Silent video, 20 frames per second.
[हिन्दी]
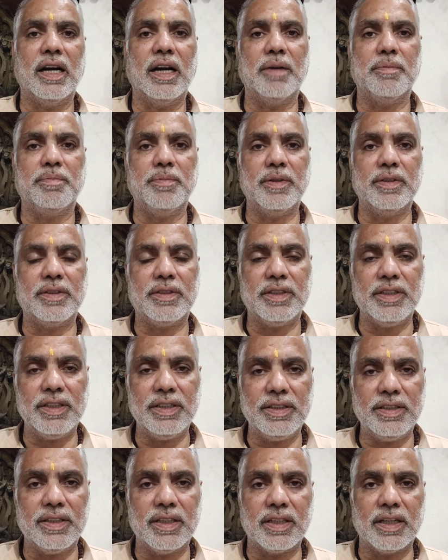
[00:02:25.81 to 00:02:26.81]
आपने
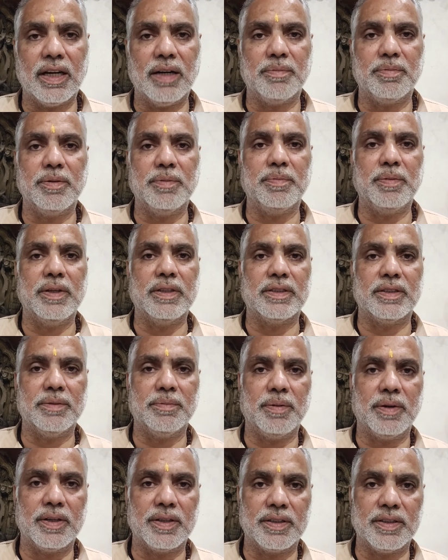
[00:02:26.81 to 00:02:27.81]
तीन जगह अपने पैसे
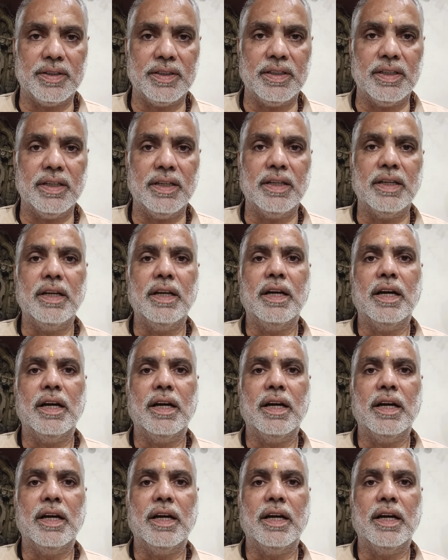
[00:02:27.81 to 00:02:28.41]
बांट दिए